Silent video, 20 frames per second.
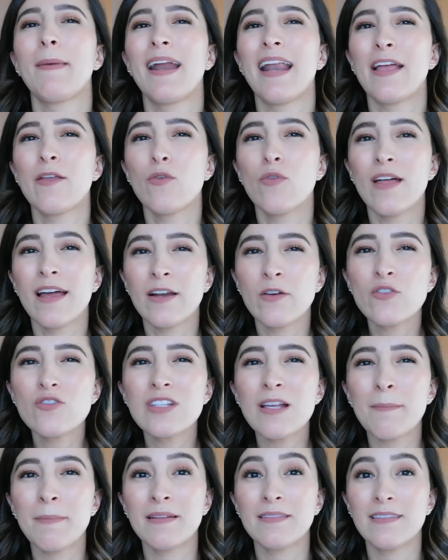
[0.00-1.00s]
para
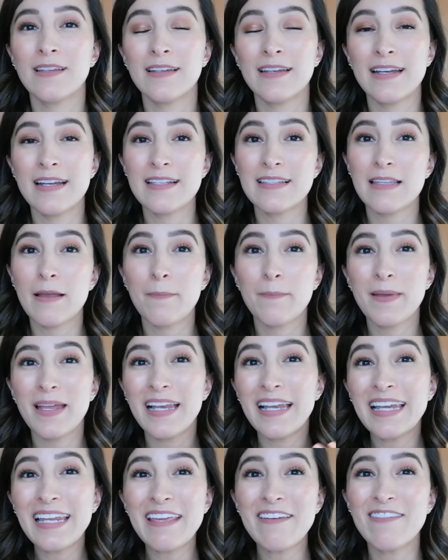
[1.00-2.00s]
ayudarnos a mantener esta
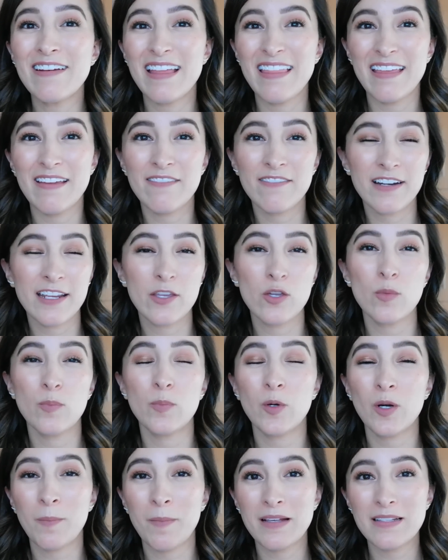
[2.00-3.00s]
piel libre de brillo
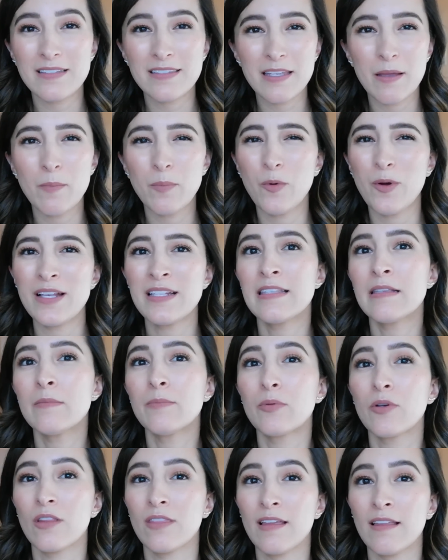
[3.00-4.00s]
por más tiempo, es
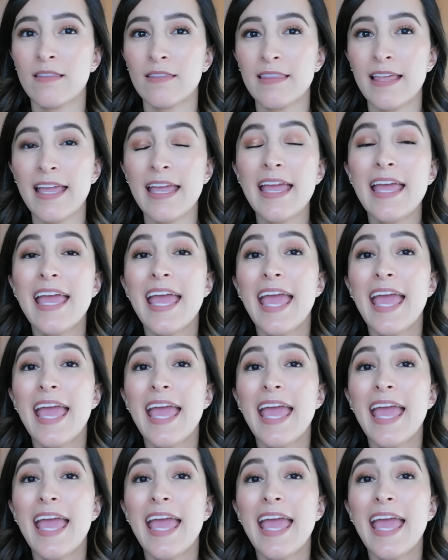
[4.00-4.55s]
importante